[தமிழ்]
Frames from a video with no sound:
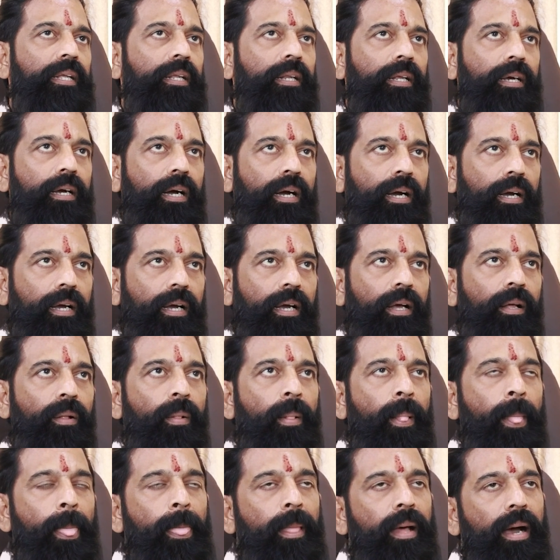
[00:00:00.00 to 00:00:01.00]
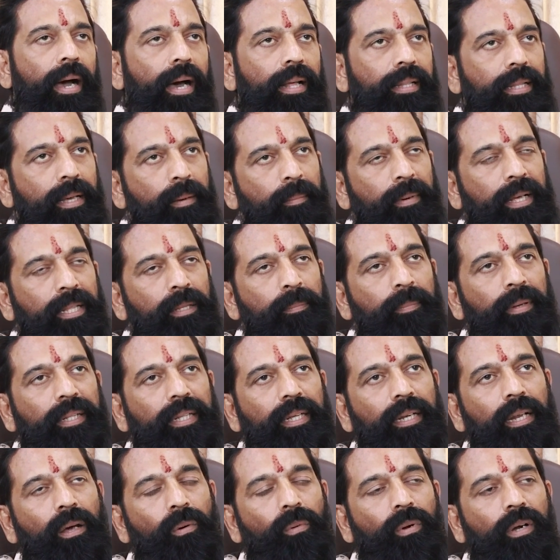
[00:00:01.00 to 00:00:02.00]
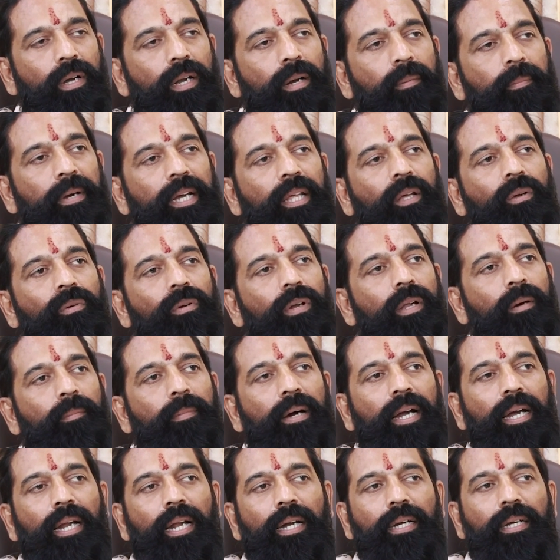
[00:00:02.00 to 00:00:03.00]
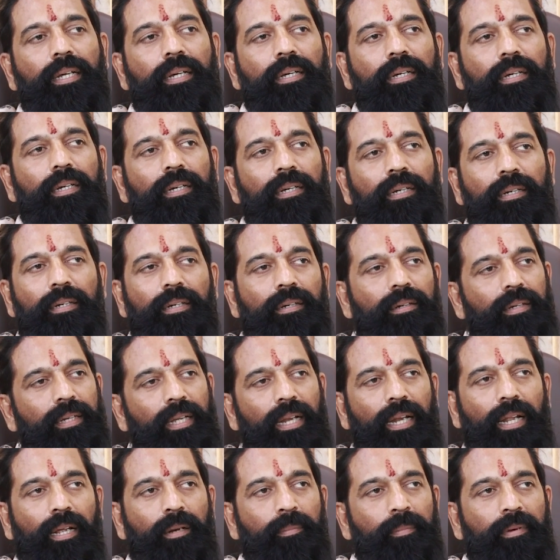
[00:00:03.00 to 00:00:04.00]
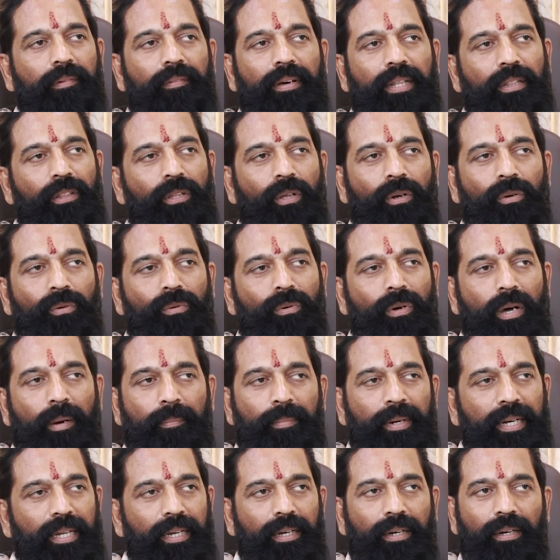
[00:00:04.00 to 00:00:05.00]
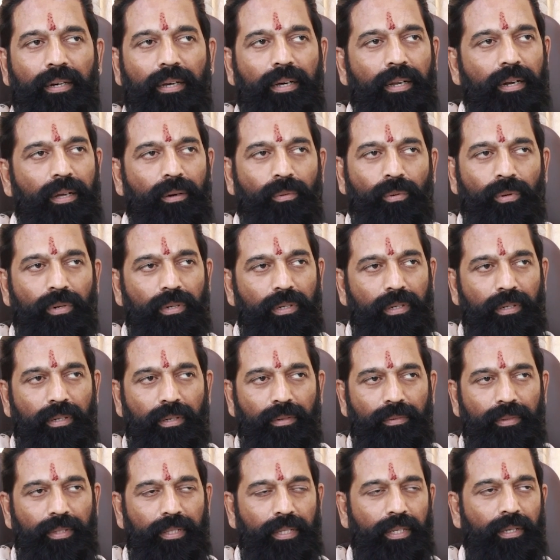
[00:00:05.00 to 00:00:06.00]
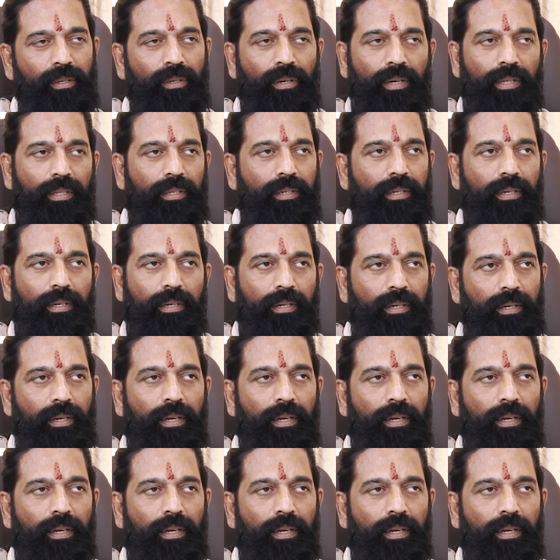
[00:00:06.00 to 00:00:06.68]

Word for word: பண்ணியிருக்காங்க அதே மாதிரி பார்த்திங்கன்னா ஒன்றரை மணிக்குள்ளே மாநாட்டுக்கு எல்லாருமே வந்துடணும் அப்படிங்கிற ஒரு விதியோ அது